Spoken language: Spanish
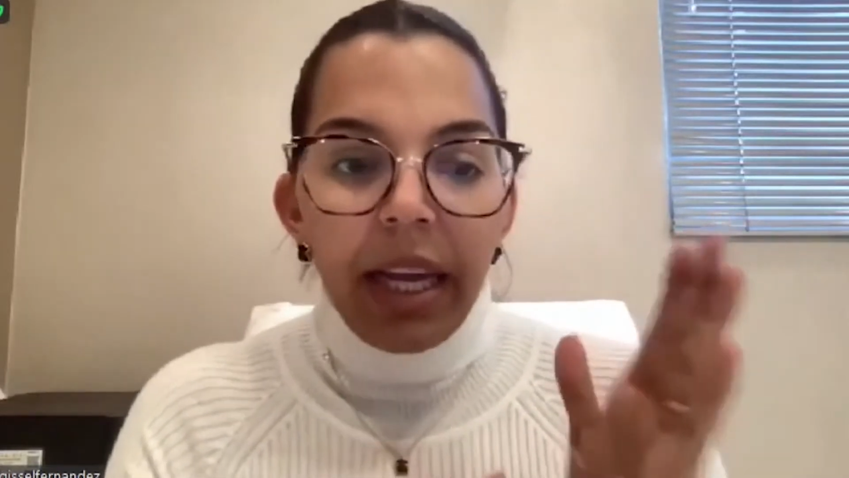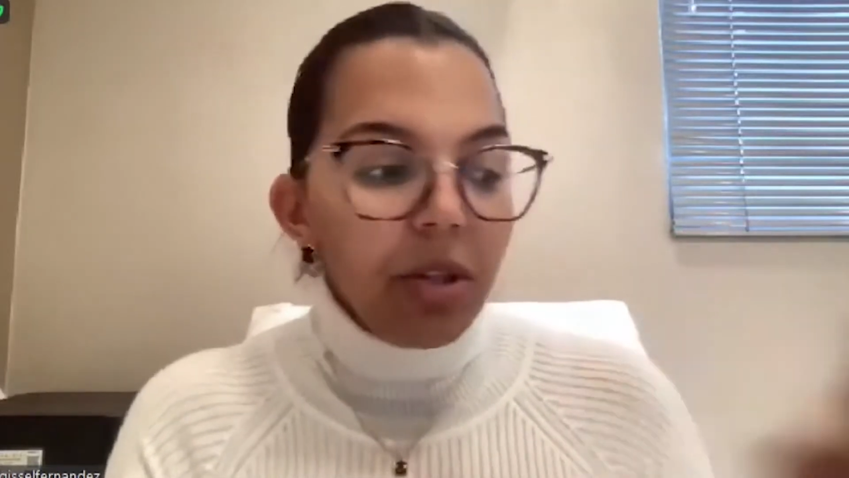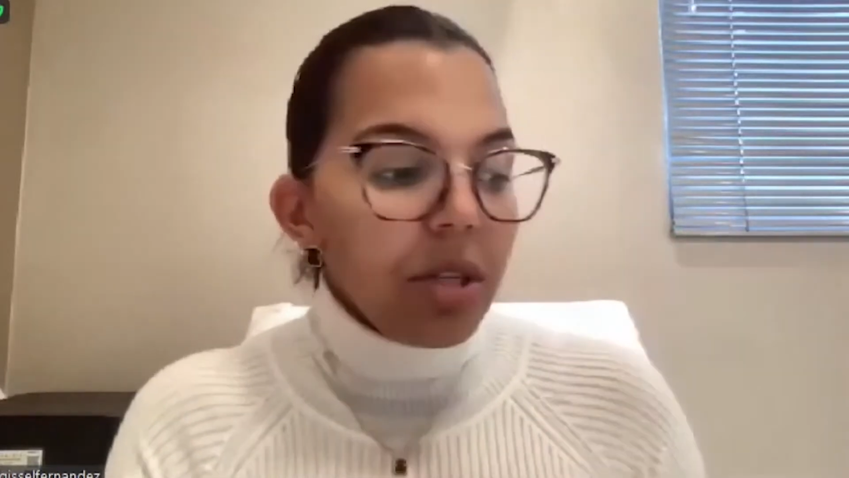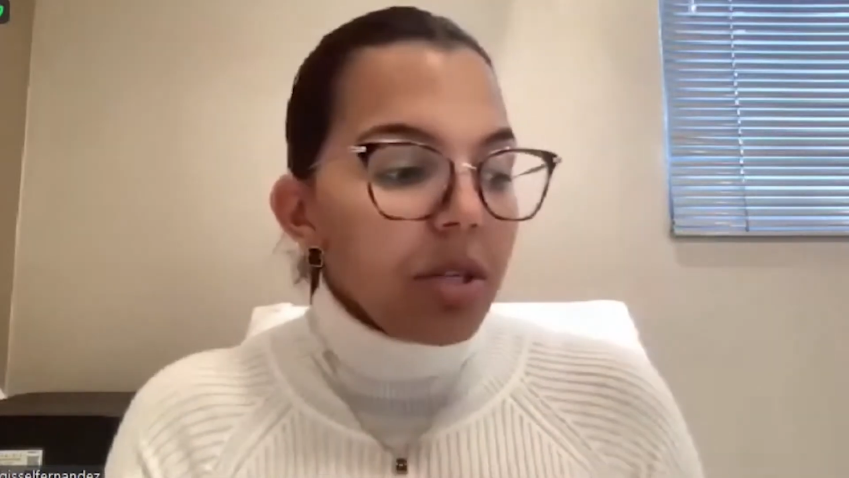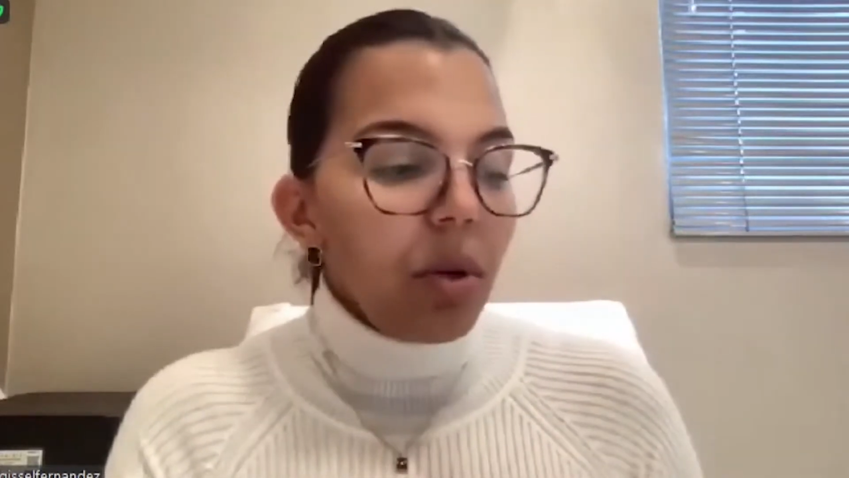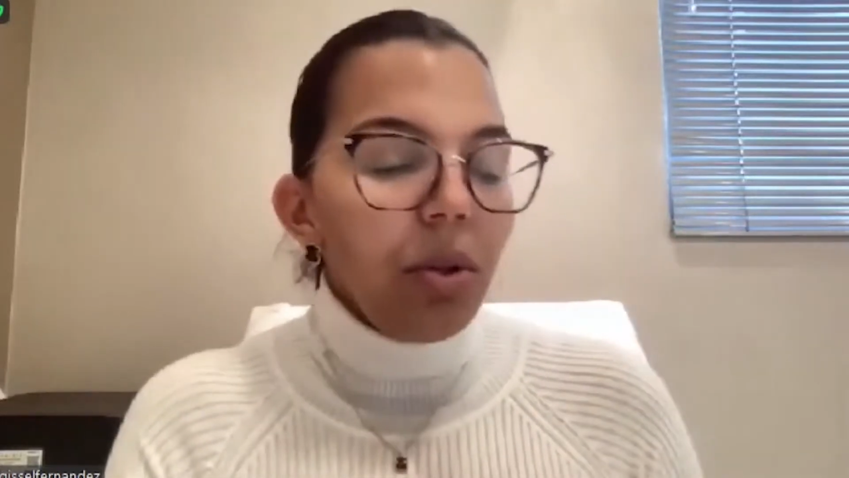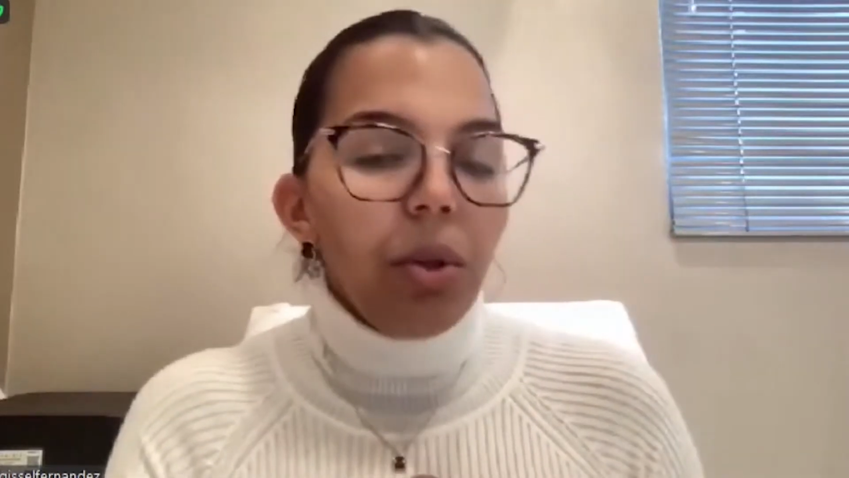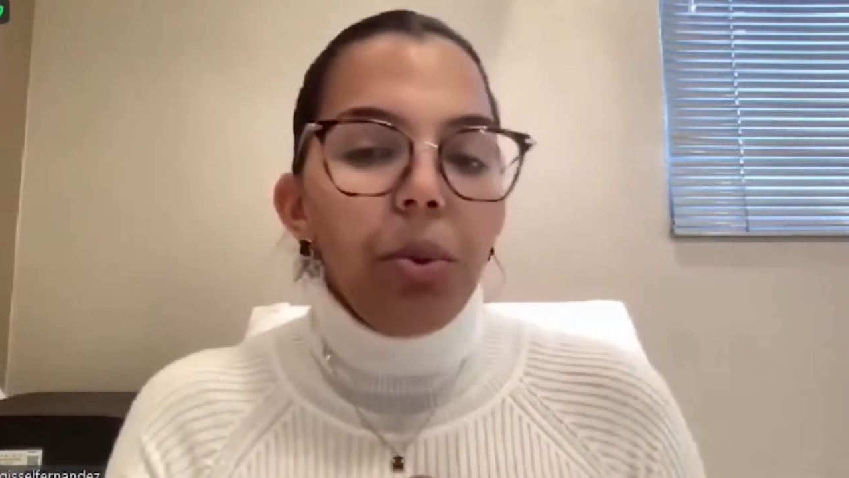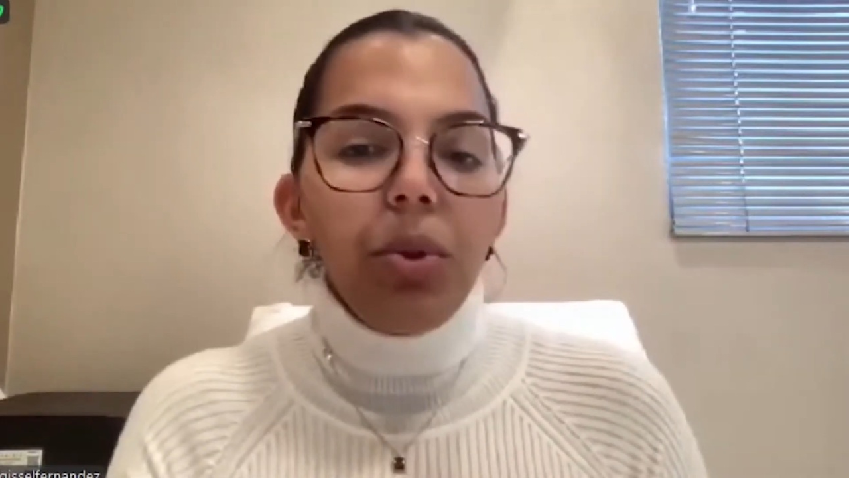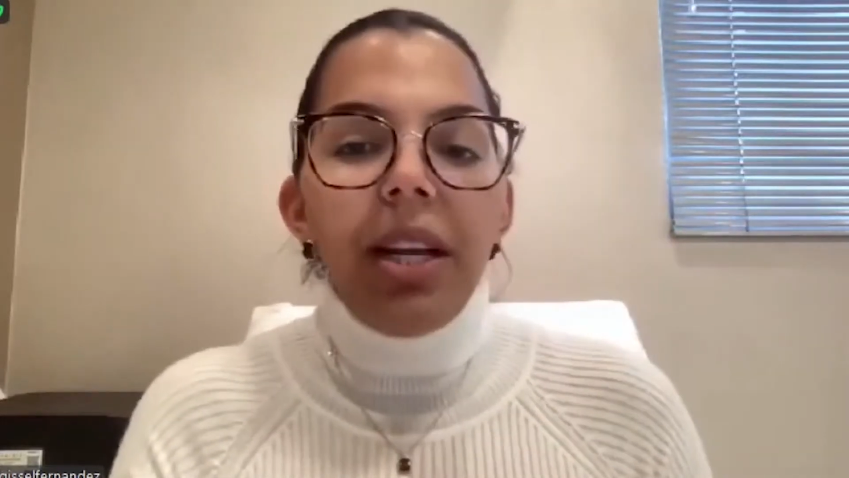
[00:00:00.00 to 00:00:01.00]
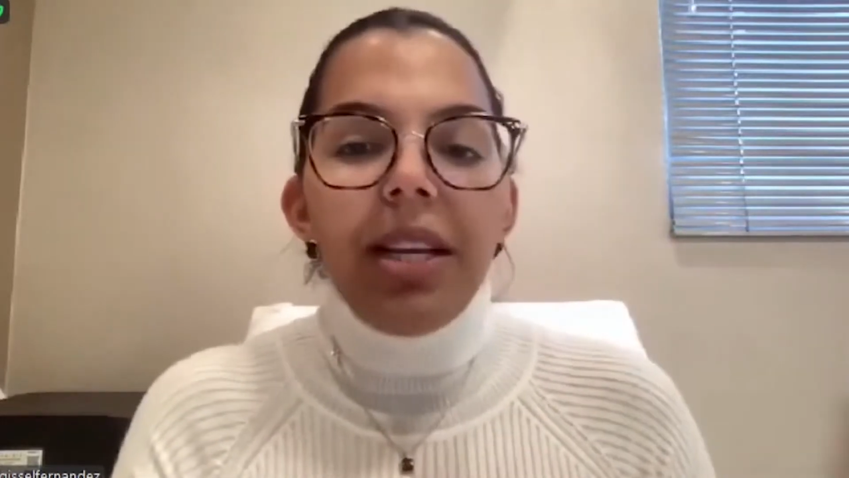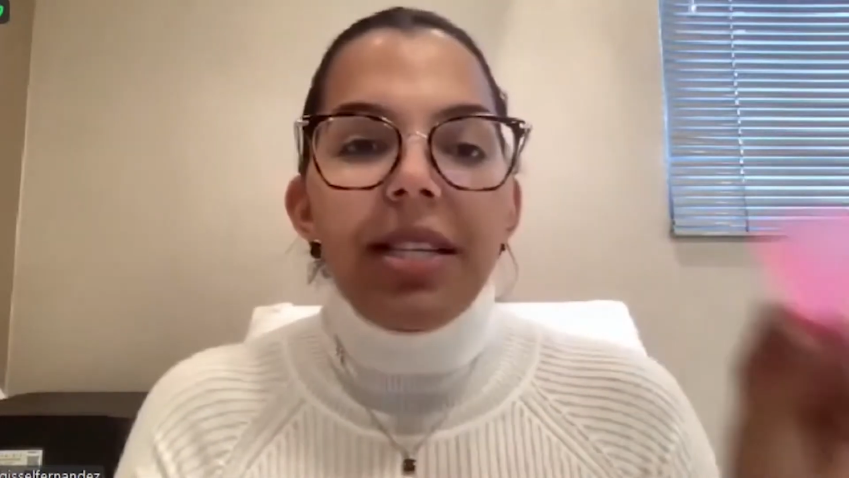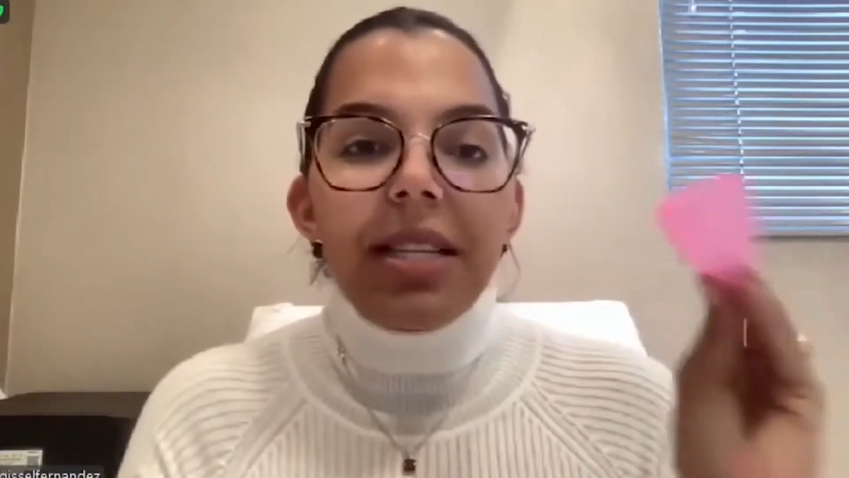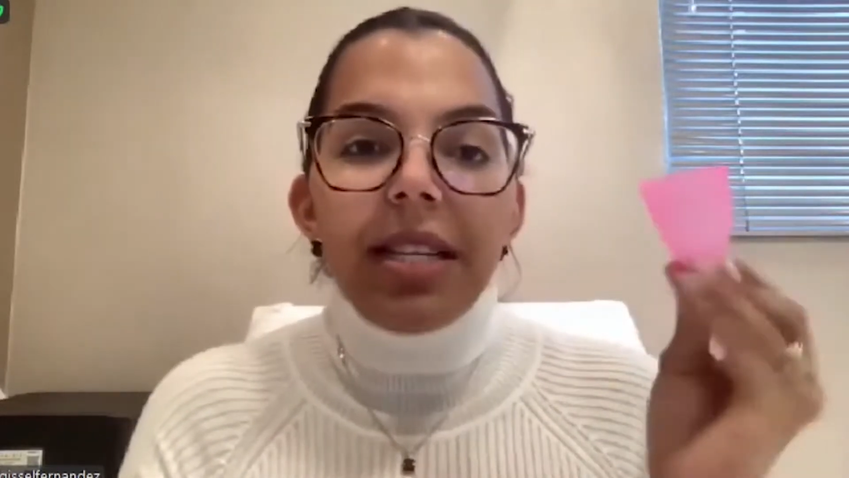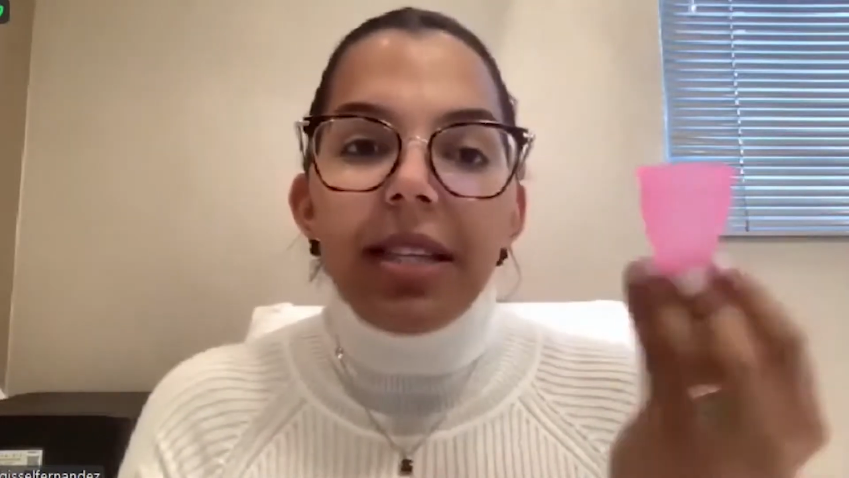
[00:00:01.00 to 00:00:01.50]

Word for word: Entonces, cuando tú utilizas